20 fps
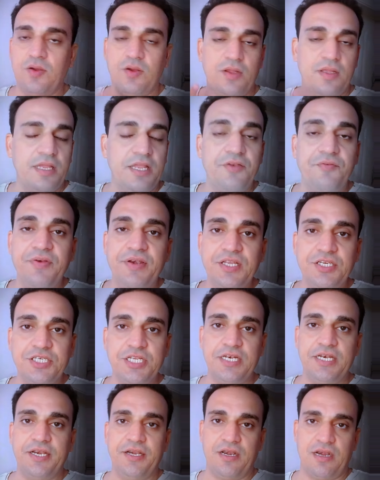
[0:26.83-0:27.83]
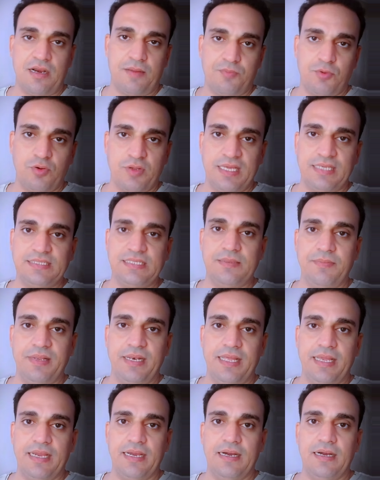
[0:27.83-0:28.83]
इनविटेशन लेटर आपको कैसे
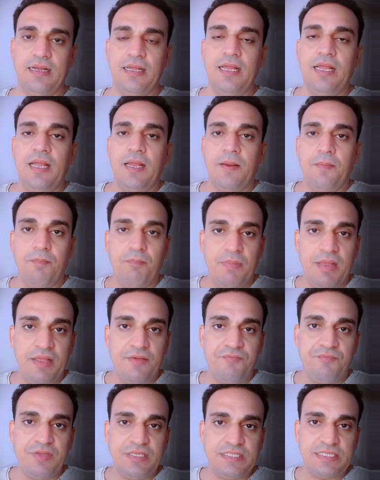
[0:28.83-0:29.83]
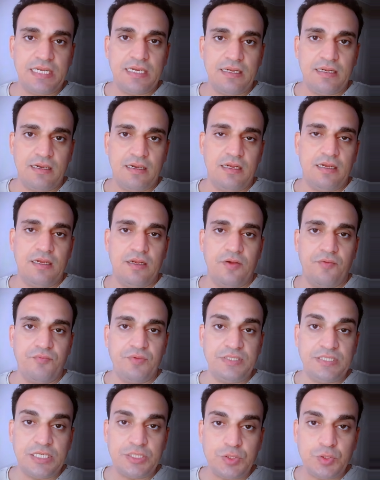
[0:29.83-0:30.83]
मिलेगा मैं वीज़ा
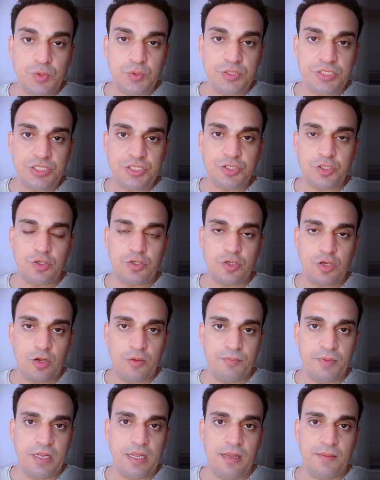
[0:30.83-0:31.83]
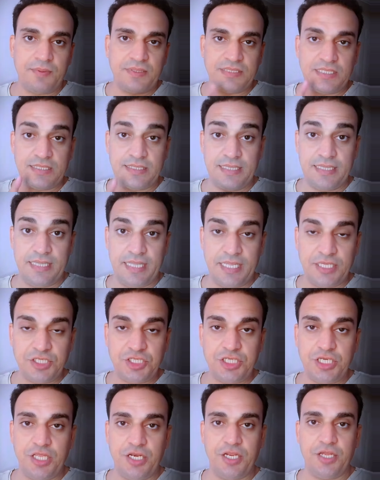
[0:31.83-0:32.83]
वीज़ा टूरिस्ट डॉट कॉम का आपके साथ लिंक
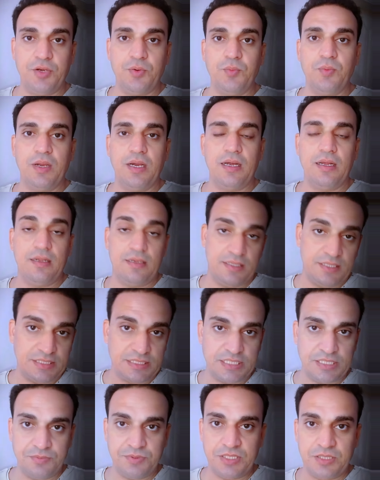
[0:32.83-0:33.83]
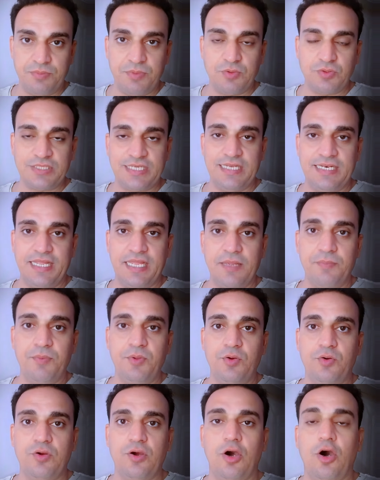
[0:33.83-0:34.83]
शेयर करूंगा डिस्क्रिप्शन में उसका लिंक भी
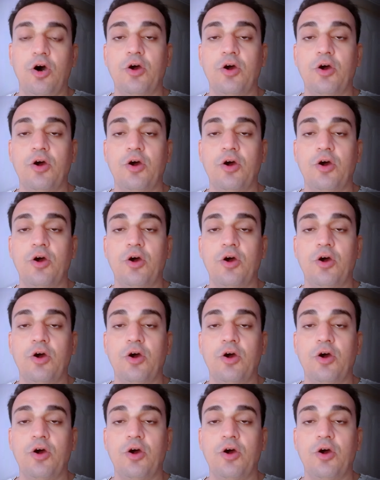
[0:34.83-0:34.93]
होगा और